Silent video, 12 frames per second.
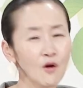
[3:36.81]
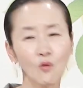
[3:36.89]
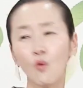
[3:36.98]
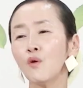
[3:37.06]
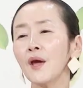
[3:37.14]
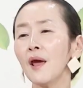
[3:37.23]

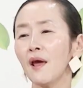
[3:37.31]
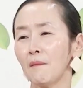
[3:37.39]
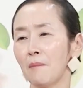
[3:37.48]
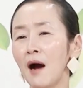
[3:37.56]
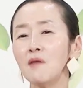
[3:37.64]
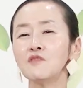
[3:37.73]
그게
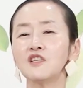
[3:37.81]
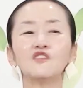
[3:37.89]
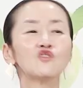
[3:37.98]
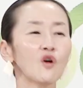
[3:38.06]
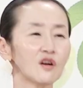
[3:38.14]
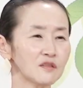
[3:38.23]
마음을
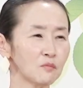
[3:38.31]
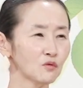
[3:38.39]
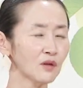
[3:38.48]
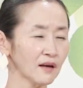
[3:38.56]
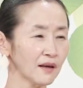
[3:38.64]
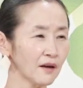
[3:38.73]
인정하지
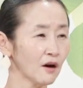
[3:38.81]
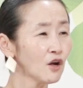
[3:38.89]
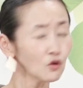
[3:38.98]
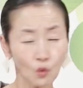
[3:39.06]
못하게 해요.